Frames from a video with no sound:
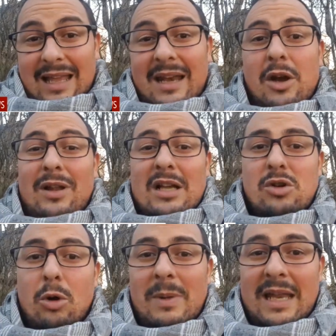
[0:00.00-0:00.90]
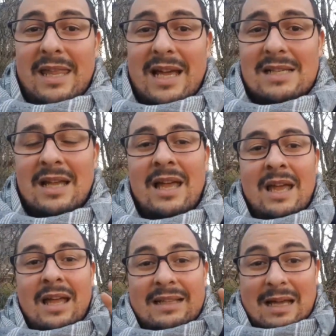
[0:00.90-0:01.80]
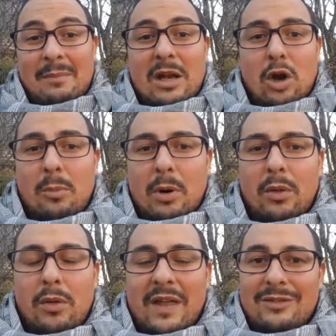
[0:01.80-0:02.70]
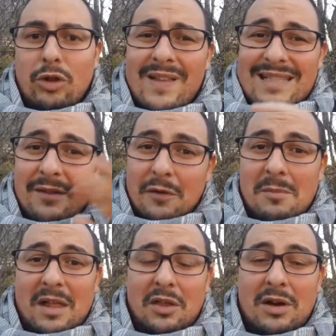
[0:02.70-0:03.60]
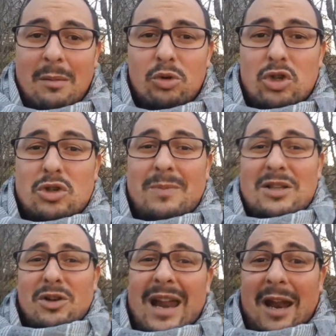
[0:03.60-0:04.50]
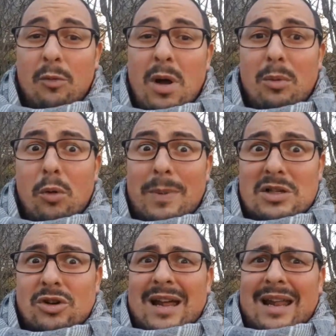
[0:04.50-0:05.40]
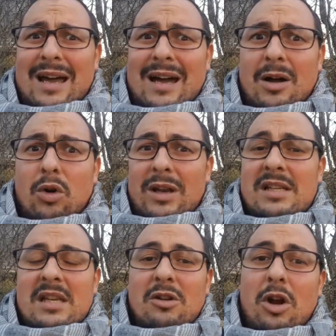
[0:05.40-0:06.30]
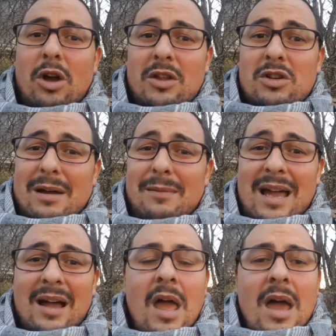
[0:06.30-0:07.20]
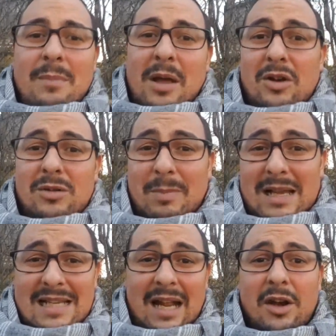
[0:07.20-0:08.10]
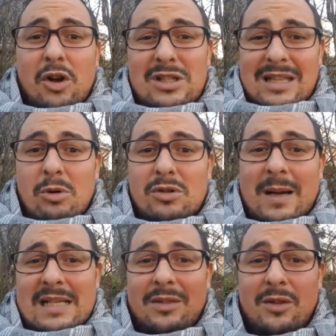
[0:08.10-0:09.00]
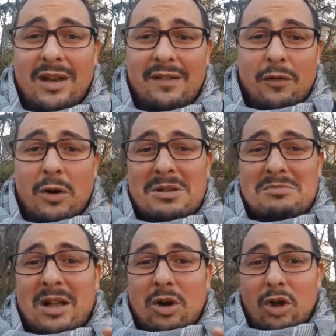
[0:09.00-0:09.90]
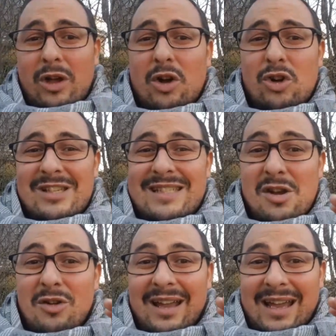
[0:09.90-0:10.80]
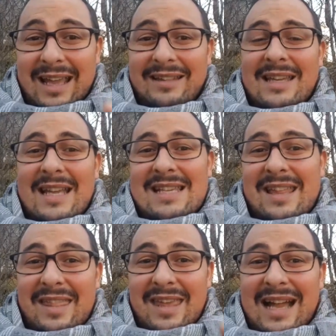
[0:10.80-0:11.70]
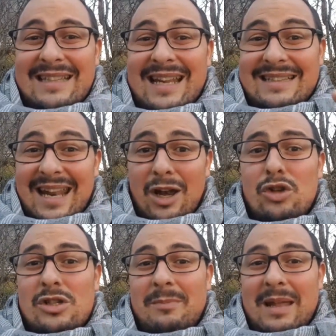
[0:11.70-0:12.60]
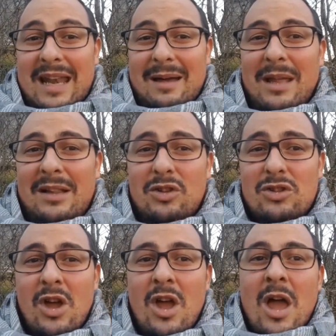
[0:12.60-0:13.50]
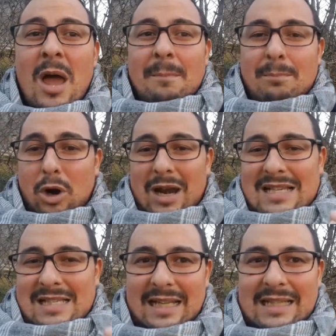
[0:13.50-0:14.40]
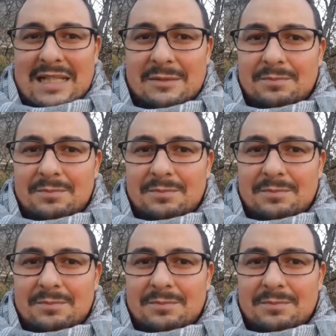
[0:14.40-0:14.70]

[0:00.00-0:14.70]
el género de las colmenillas también lo produce. Toda esta información a muchos os va a sonar a nuevo, va a sonar a jolín, si no es lo que yo sabía, pero pensar que no nos estamos basando en informes micológicos, sino en gente que se dedica a tratar los envenenamientos por las setas.